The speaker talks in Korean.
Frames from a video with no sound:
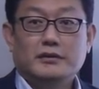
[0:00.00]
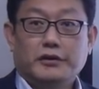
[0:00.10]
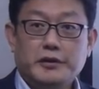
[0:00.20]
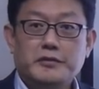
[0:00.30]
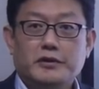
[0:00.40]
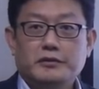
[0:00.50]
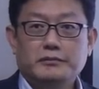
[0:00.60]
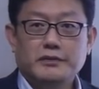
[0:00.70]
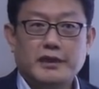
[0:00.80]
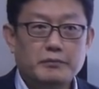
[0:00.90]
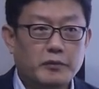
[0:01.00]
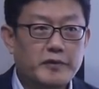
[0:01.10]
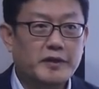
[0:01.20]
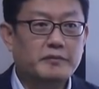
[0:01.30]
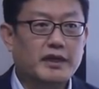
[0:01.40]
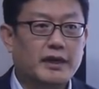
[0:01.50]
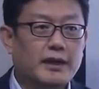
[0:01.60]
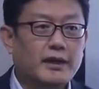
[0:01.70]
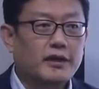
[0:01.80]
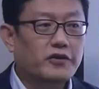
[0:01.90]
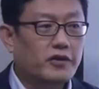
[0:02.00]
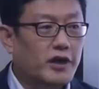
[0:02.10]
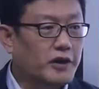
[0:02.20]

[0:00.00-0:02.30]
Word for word: 어렵죠. 자, 무슨 말입니까? 너가